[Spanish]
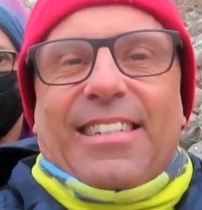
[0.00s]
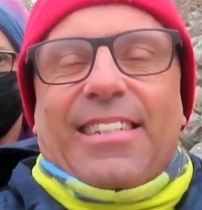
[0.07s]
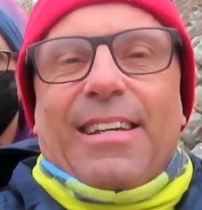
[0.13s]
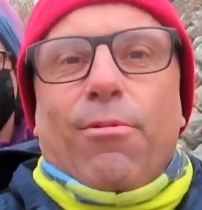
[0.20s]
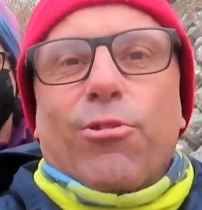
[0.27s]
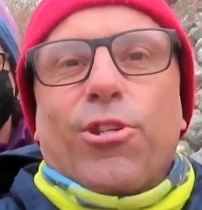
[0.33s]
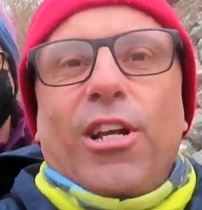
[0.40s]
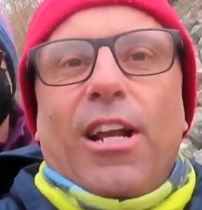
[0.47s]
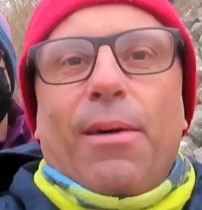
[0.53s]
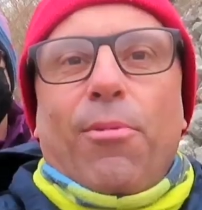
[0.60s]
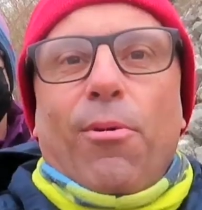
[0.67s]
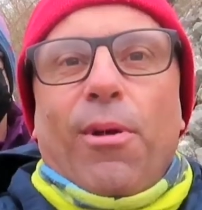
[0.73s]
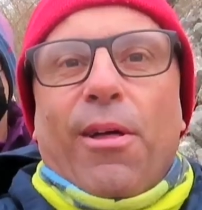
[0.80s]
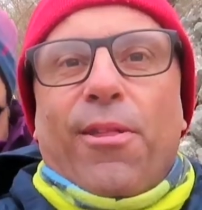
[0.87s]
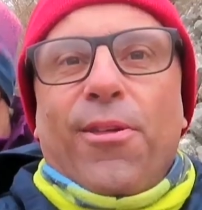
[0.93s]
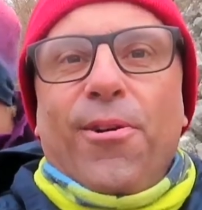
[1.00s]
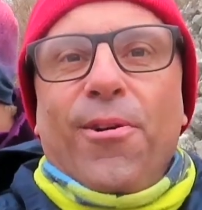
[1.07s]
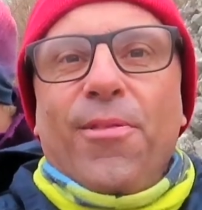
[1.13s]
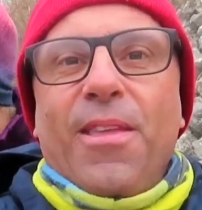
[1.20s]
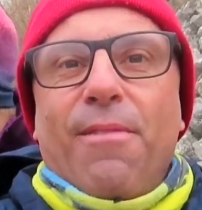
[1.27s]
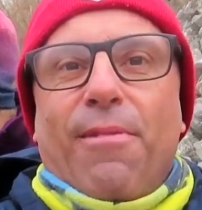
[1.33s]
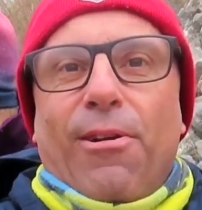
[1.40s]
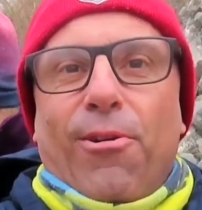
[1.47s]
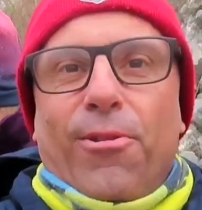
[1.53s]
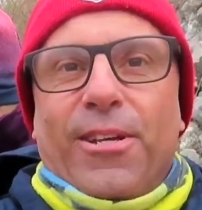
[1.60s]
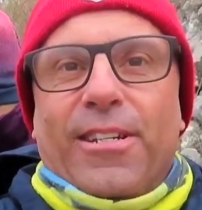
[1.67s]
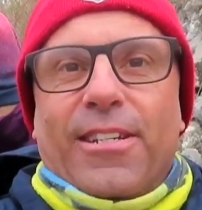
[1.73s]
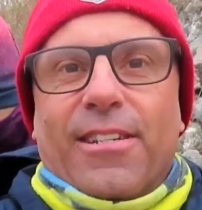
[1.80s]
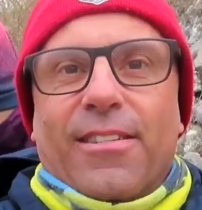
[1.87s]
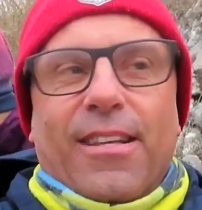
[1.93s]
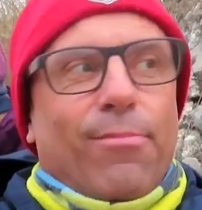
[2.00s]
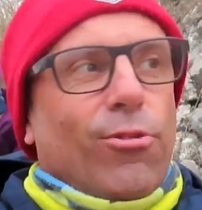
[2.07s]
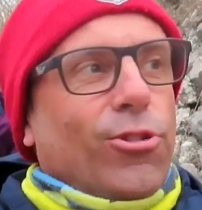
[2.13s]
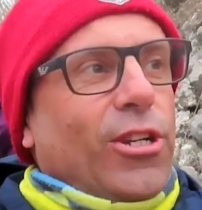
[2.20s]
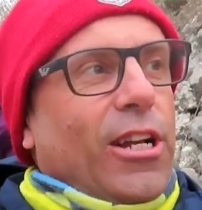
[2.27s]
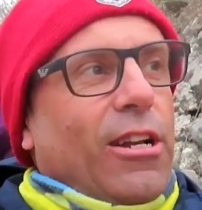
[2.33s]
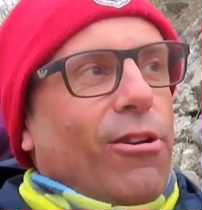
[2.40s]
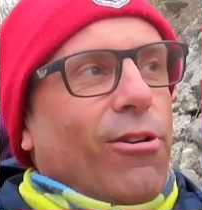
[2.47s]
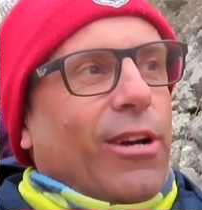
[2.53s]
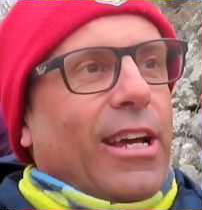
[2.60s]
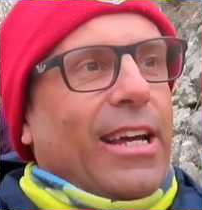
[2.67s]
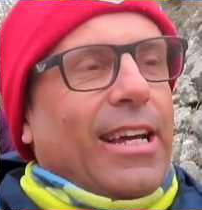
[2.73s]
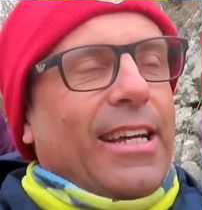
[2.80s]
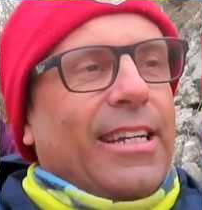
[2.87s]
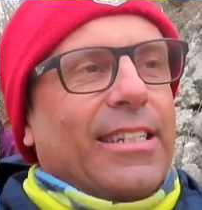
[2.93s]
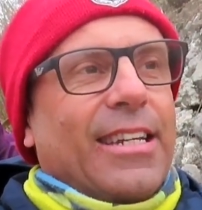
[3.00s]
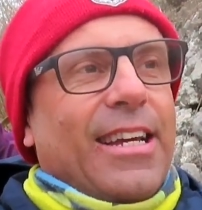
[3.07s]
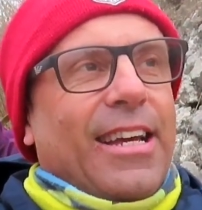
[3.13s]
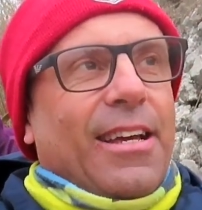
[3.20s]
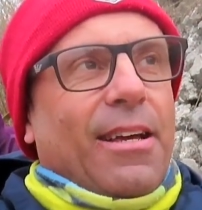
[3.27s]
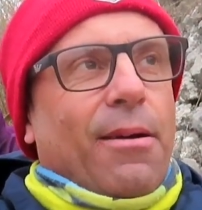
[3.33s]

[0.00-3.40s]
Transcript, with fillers: Estamos en la población de Balones, estamos en lo que es